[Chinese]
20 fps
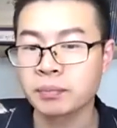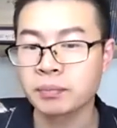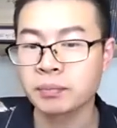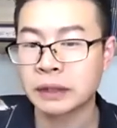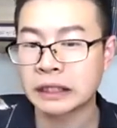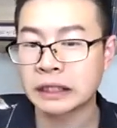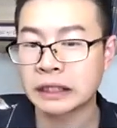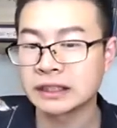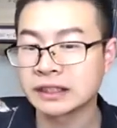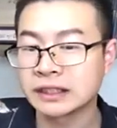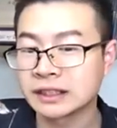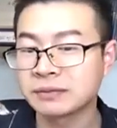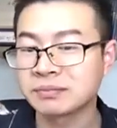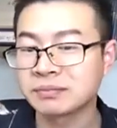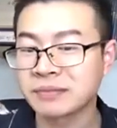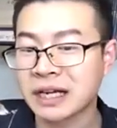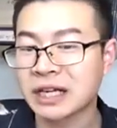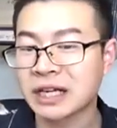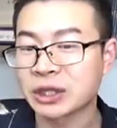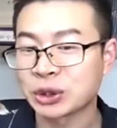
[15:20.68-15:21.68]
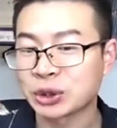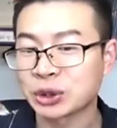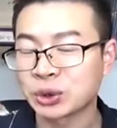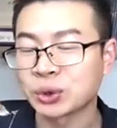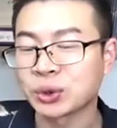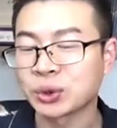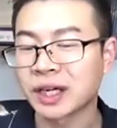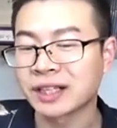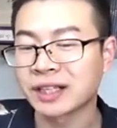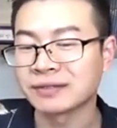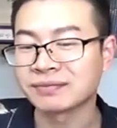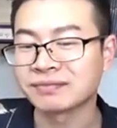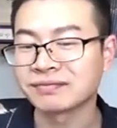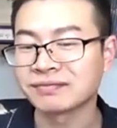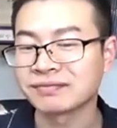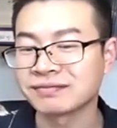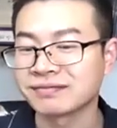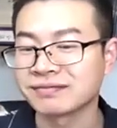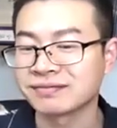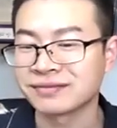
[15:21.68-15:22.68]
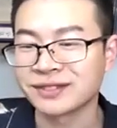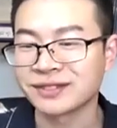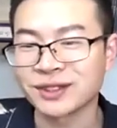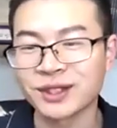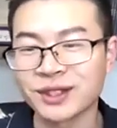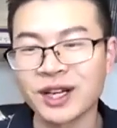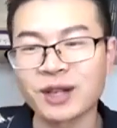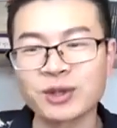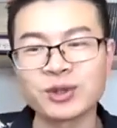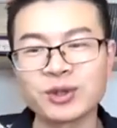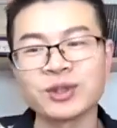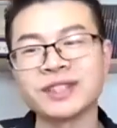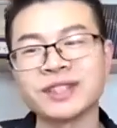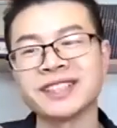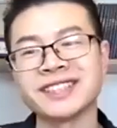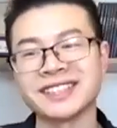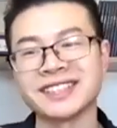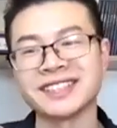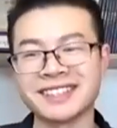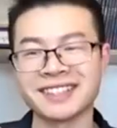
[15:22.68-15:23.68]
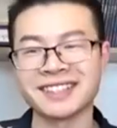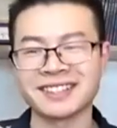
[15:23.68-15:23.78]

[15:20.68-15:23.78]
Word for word: 平均每周啊都要去一次。